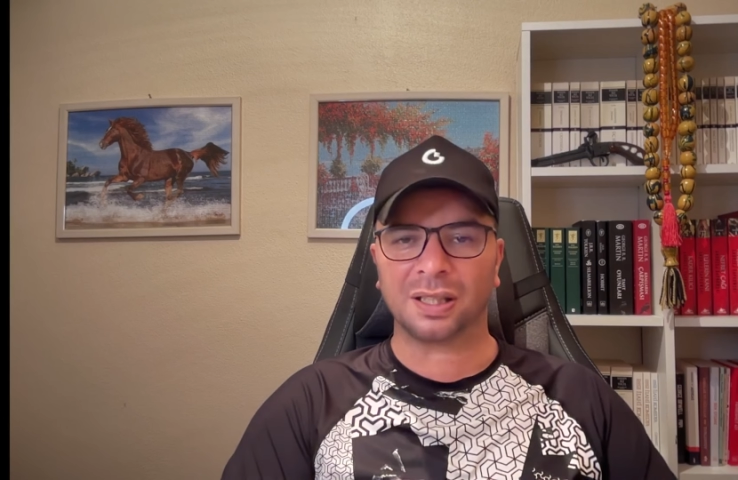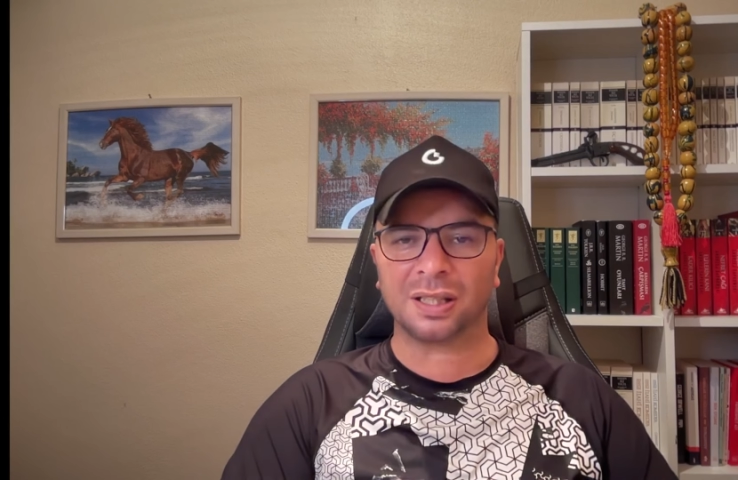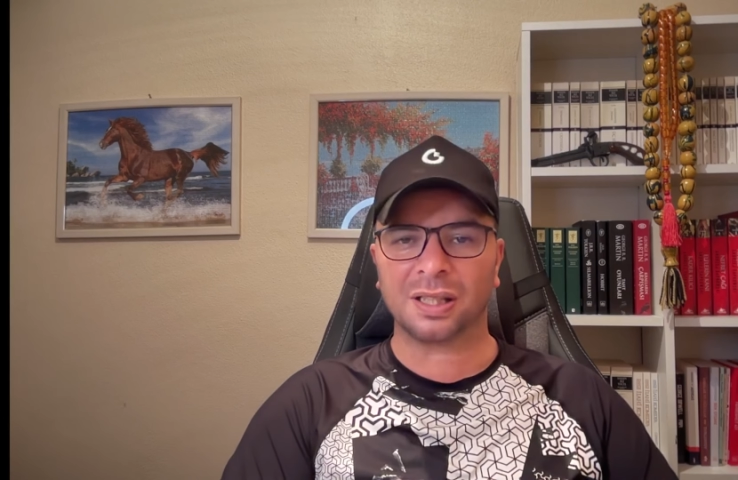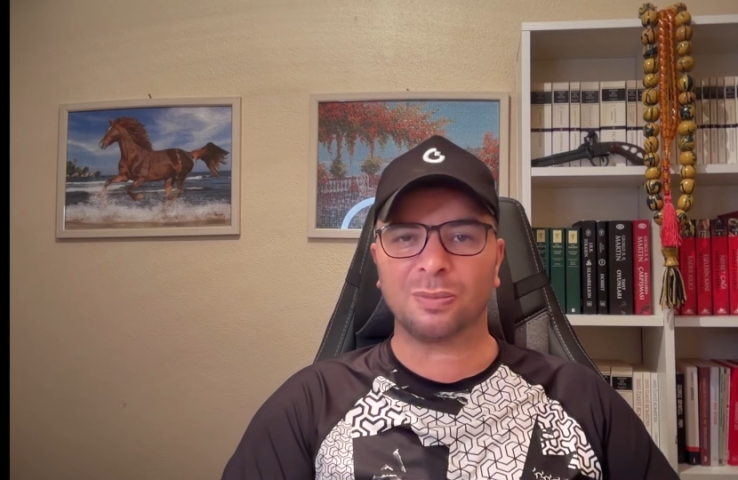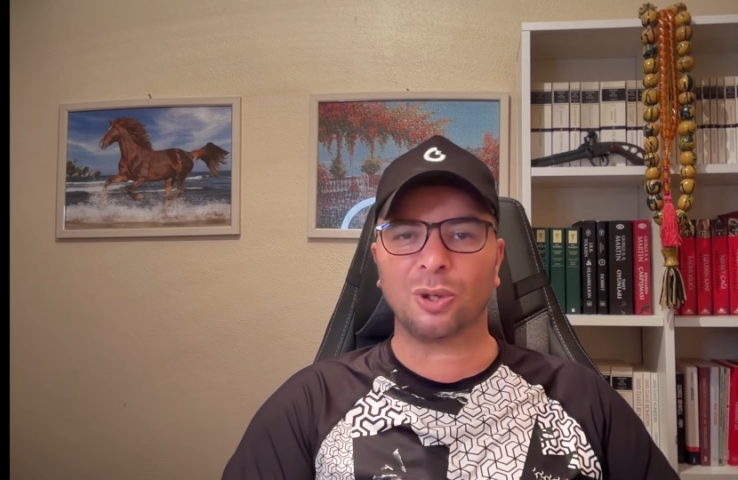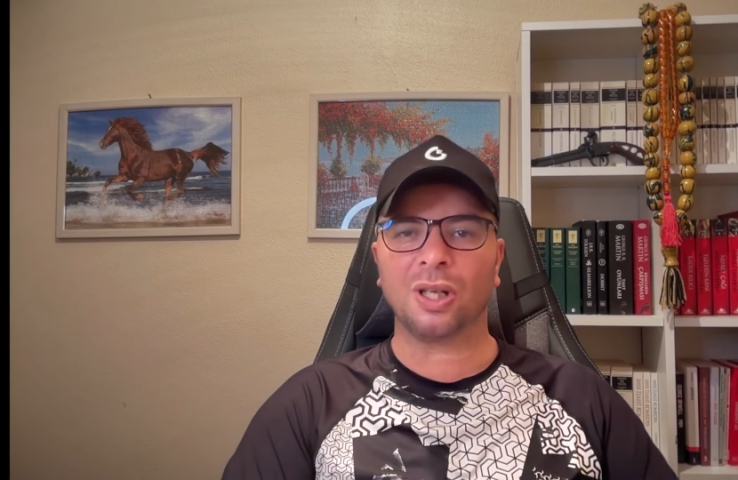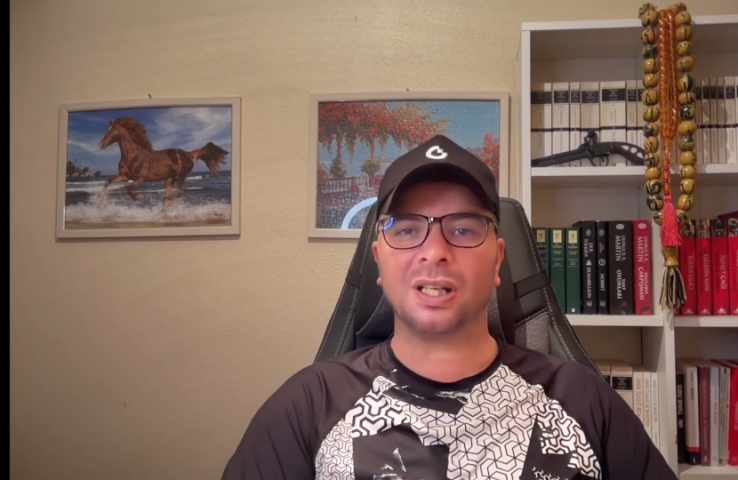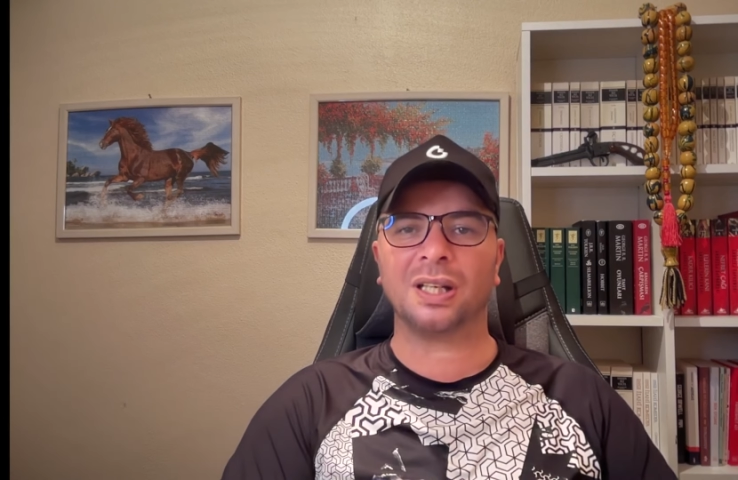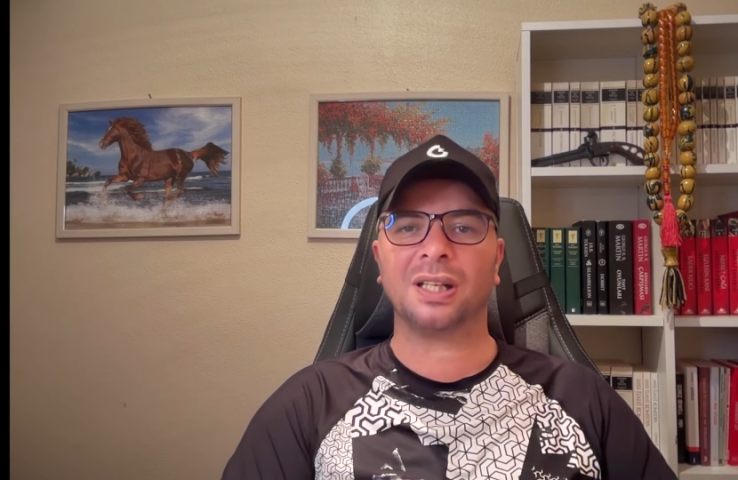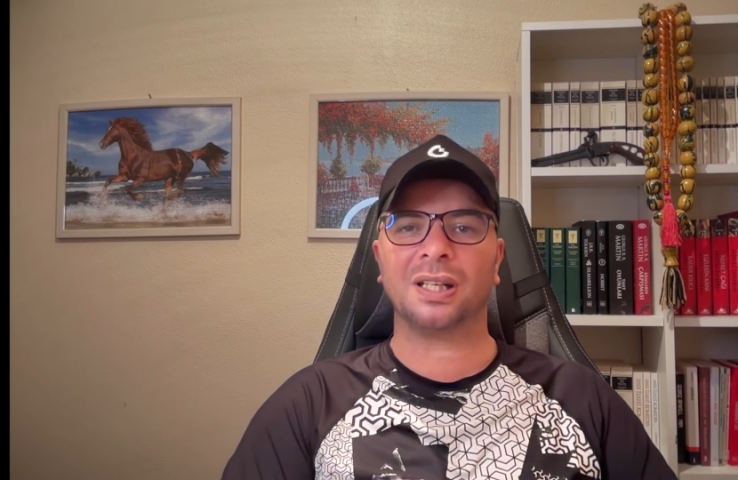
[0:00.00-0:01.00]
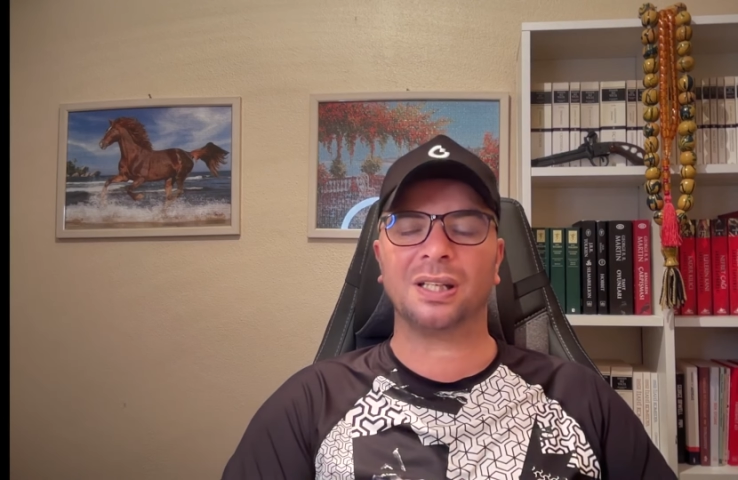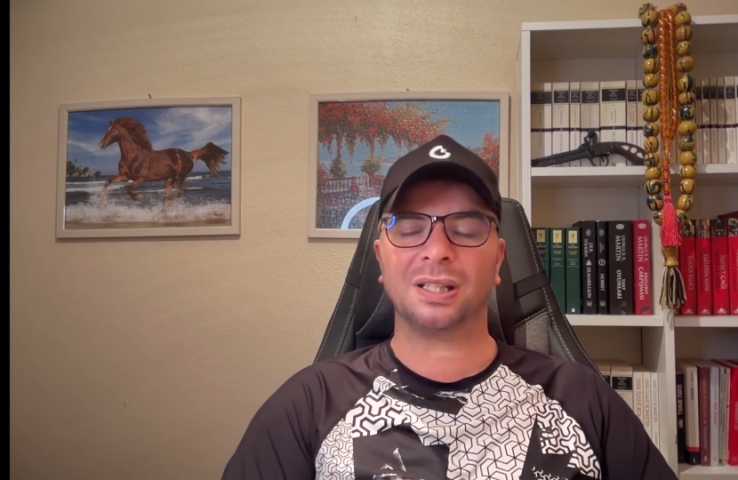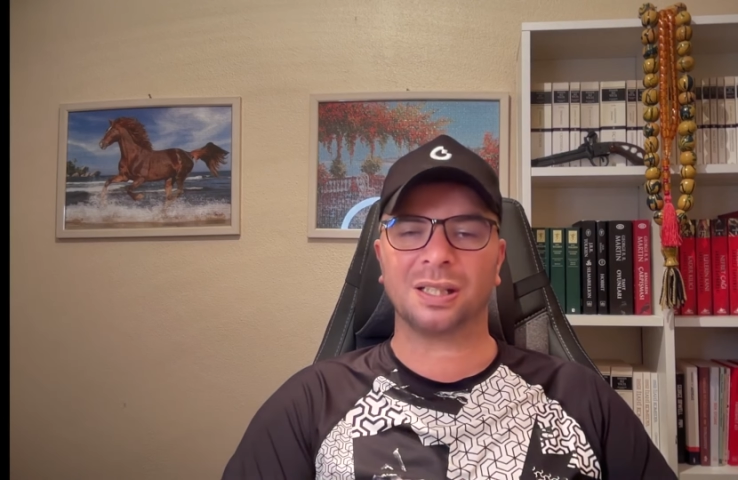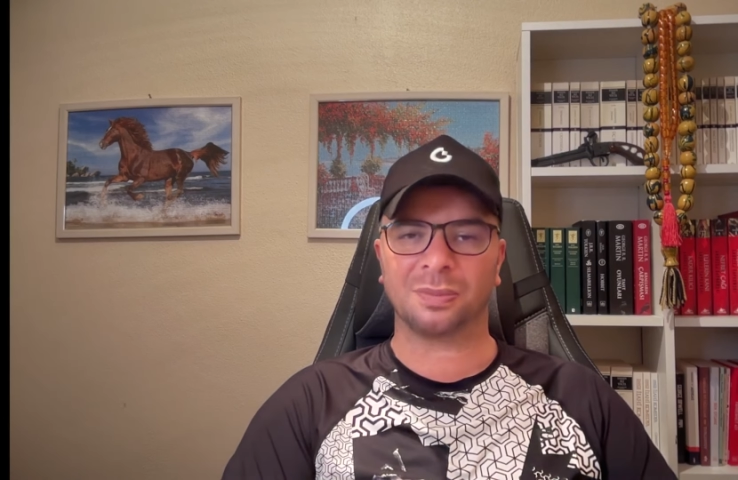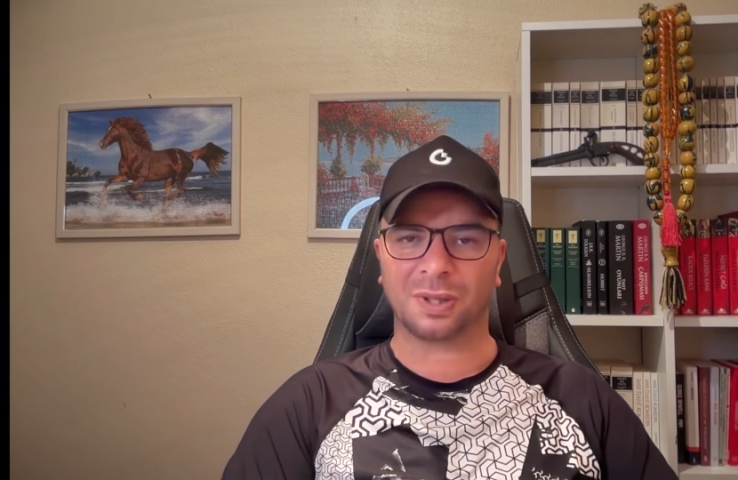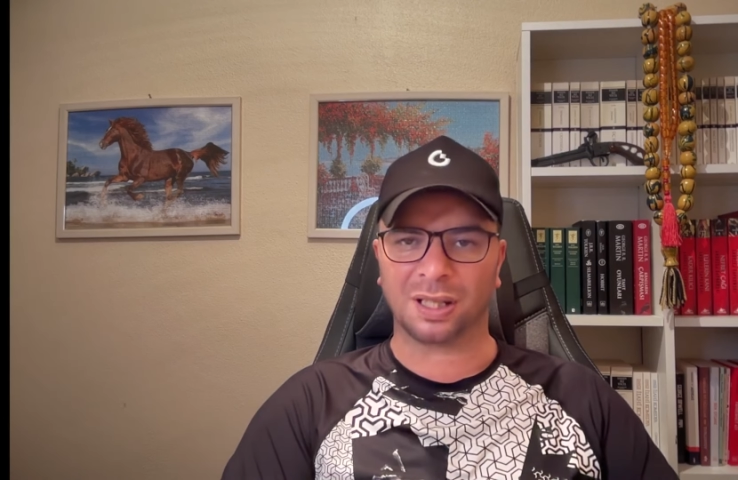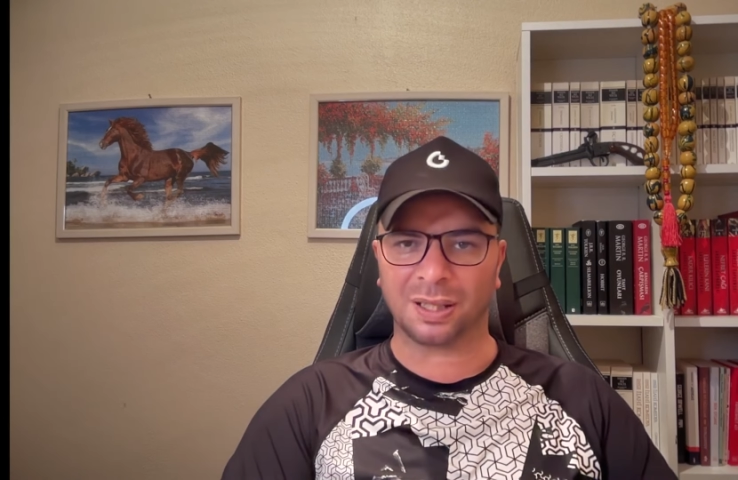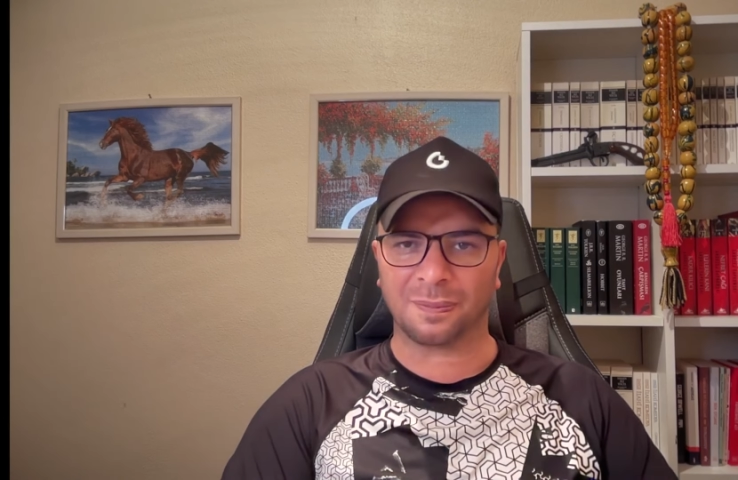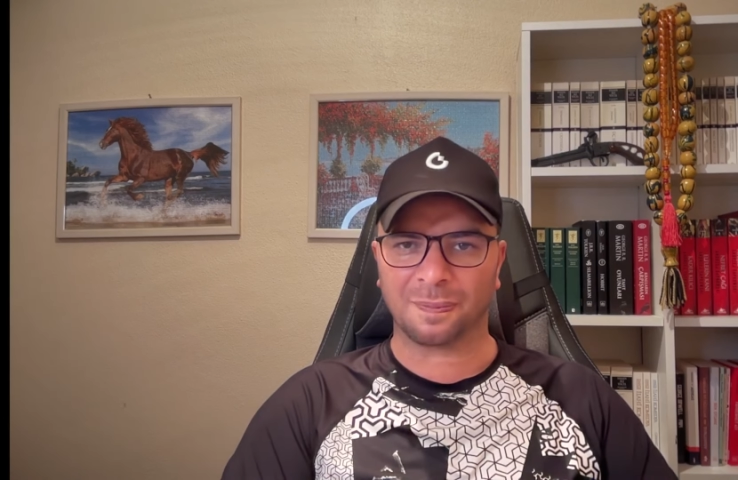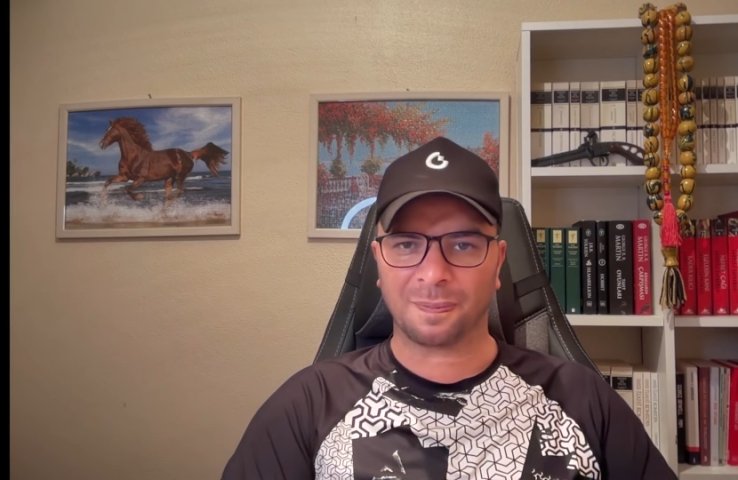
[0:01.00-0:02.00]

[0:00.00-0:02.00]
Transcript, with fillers: kim öle kim kala